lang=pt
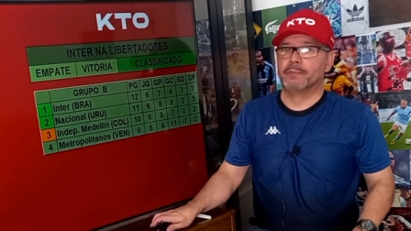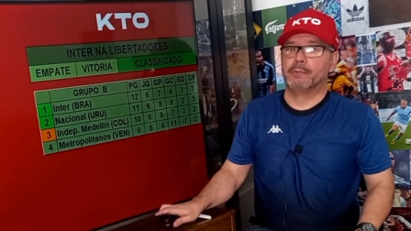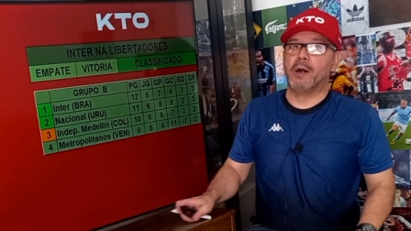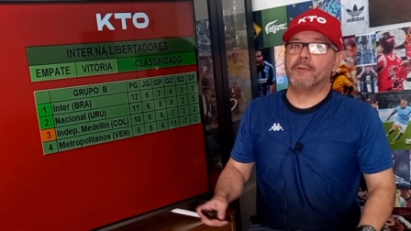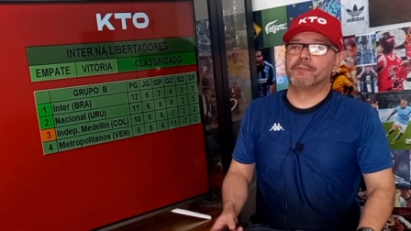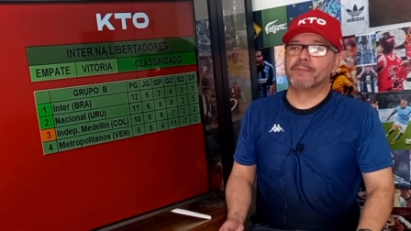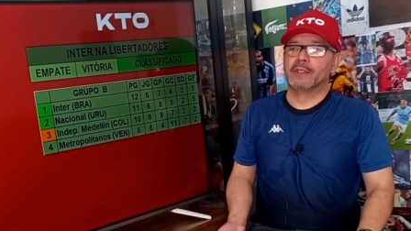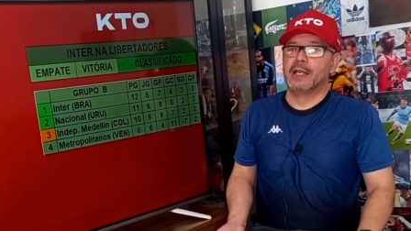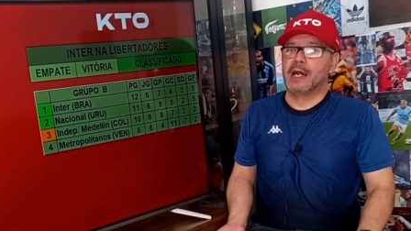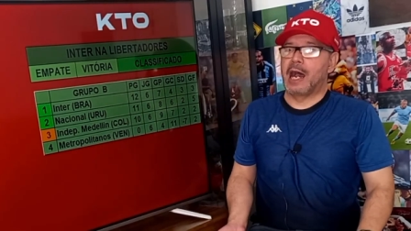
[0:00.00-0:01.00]
Bom,
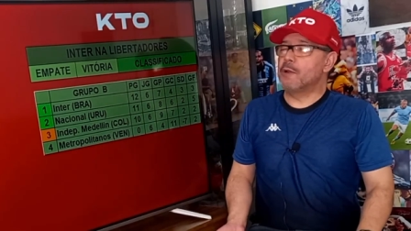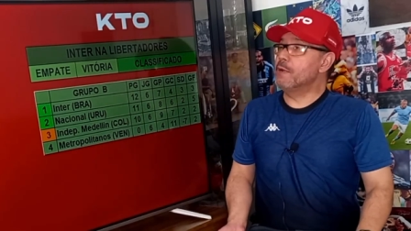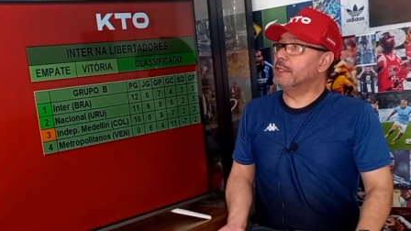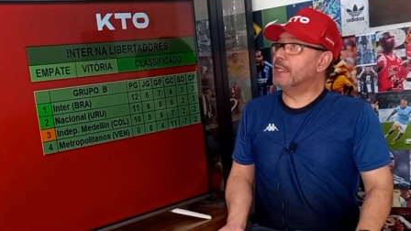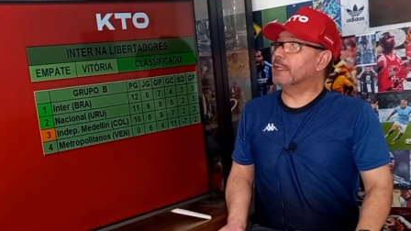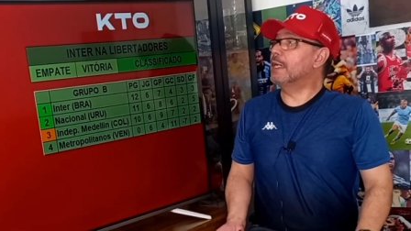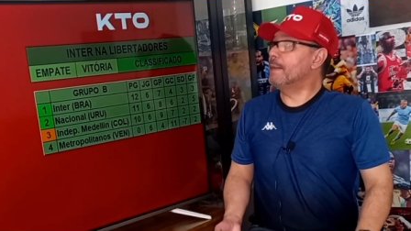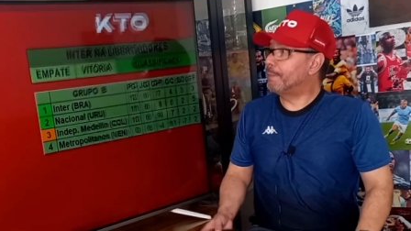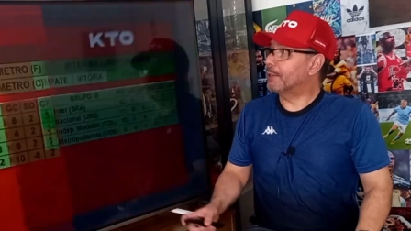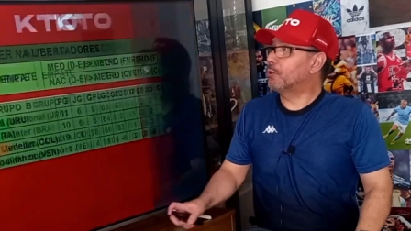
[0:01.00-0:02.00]
aí o Inter
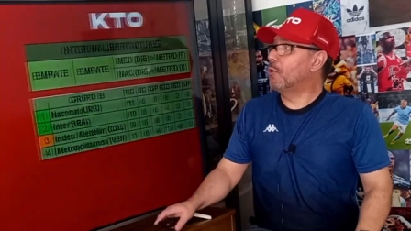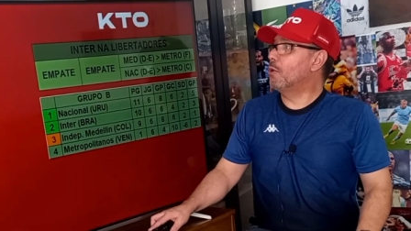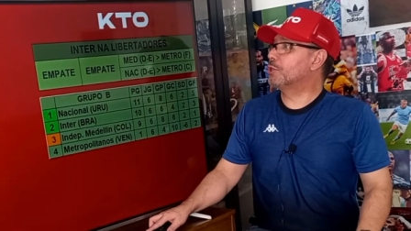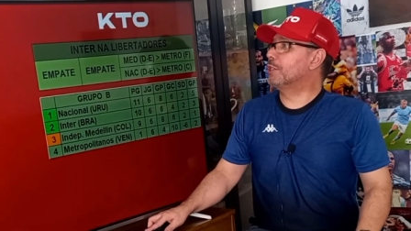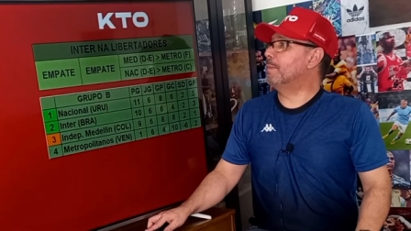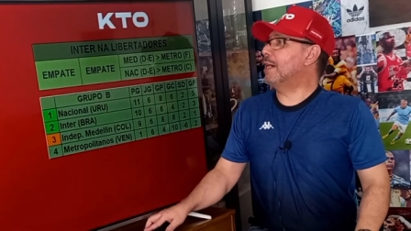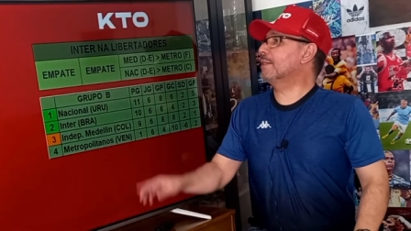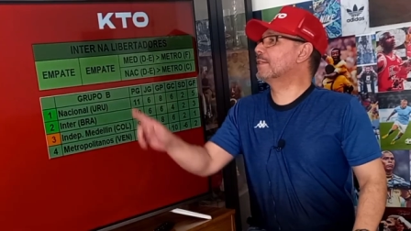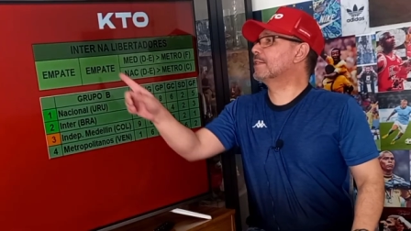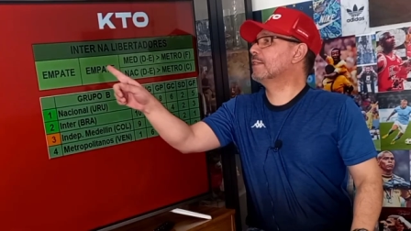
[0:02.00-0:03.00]
empatou hoje,
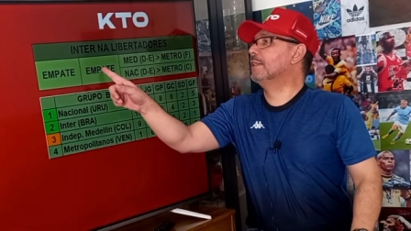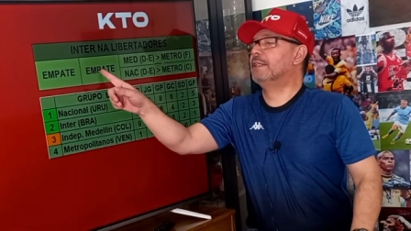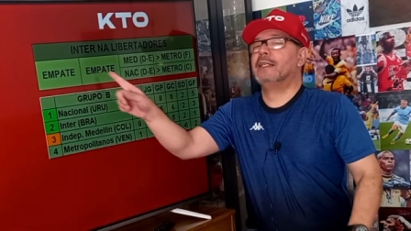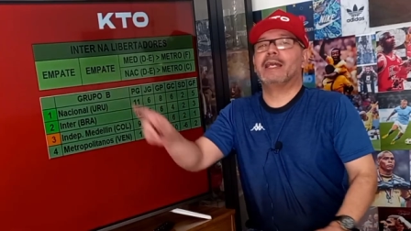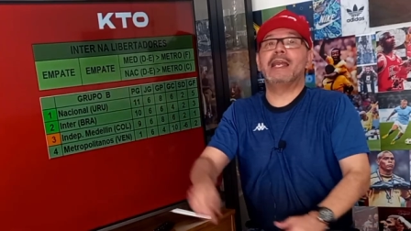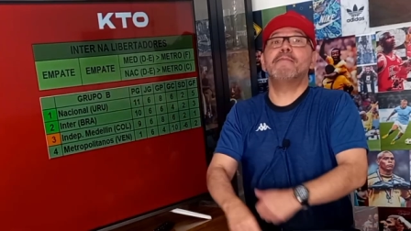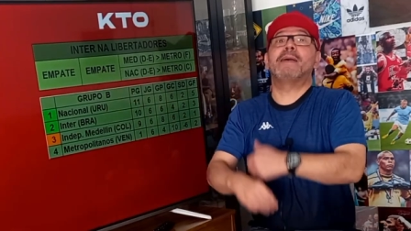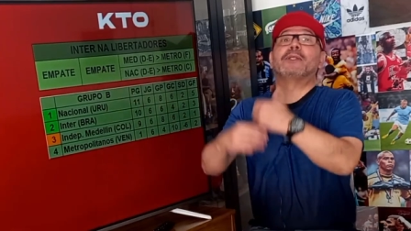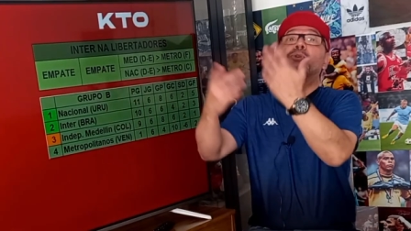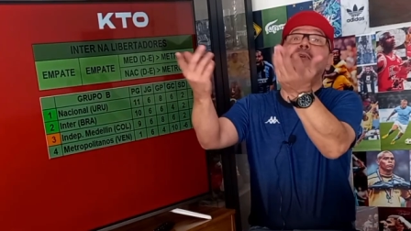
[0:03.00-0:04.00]
mas
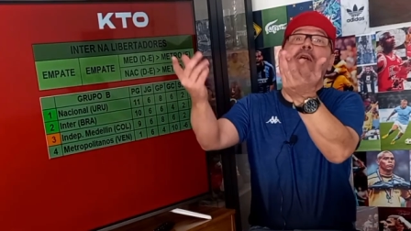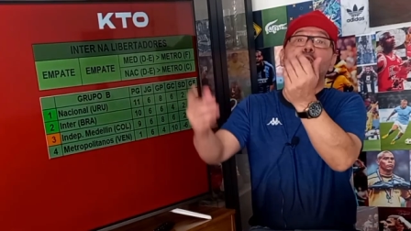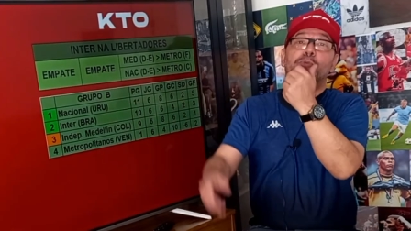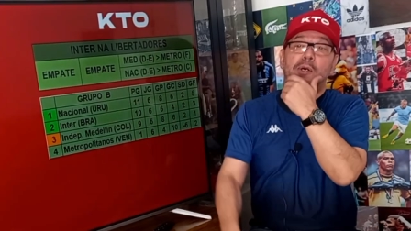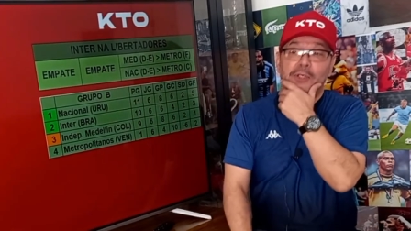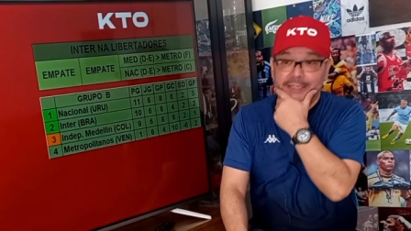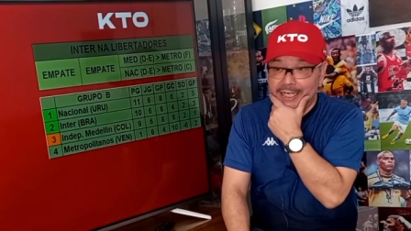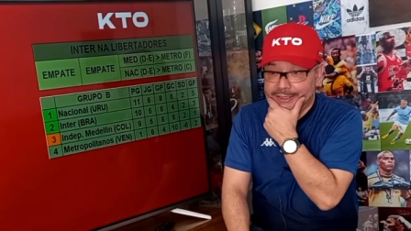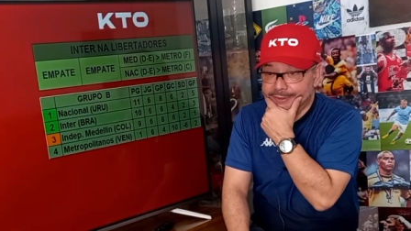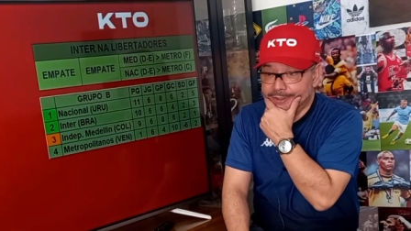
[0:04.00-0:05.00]
empatou na última
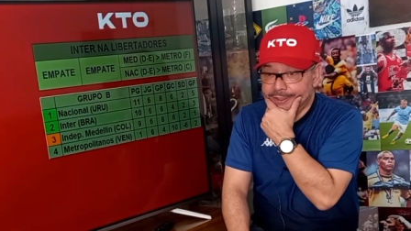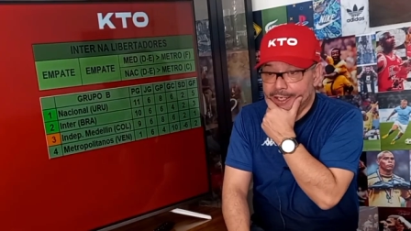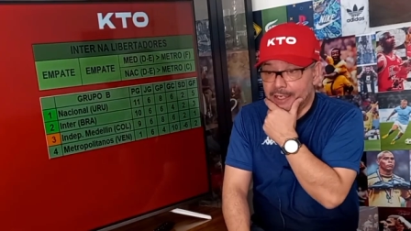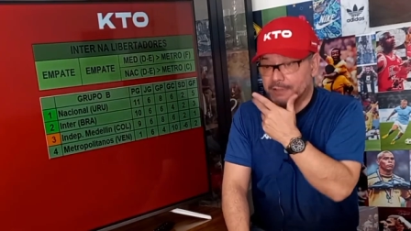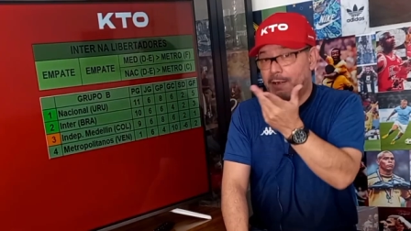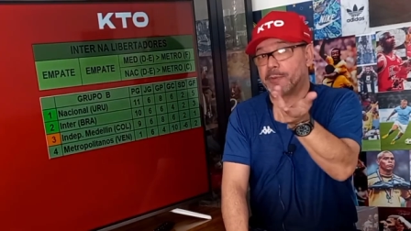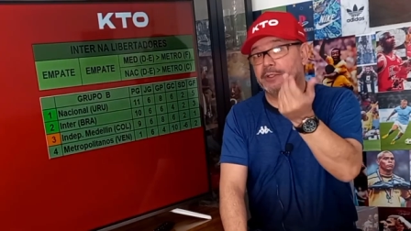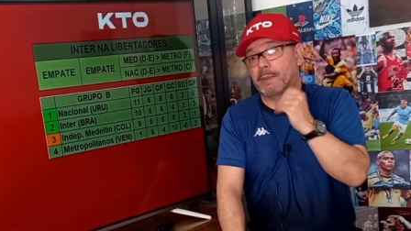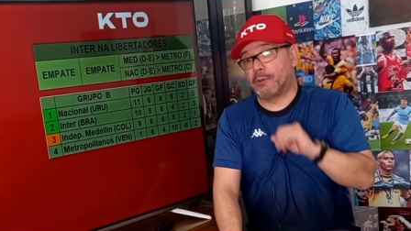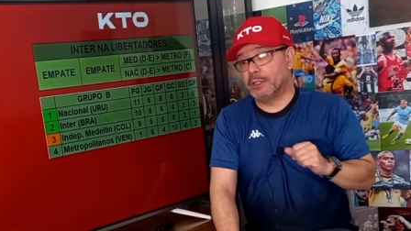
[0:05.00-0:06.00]
rodada. Você vai me
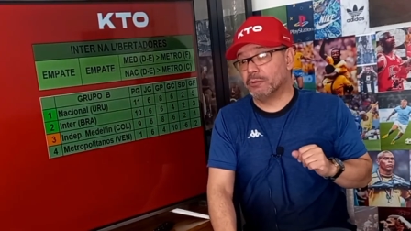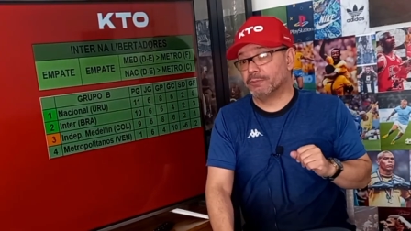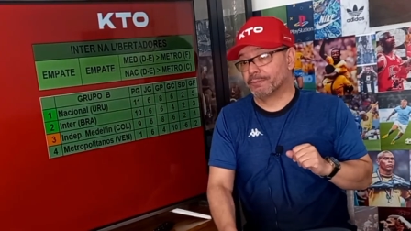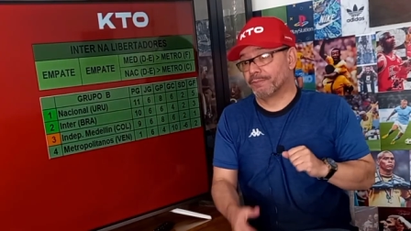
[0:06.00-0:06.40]
perguntar, Paulinho, o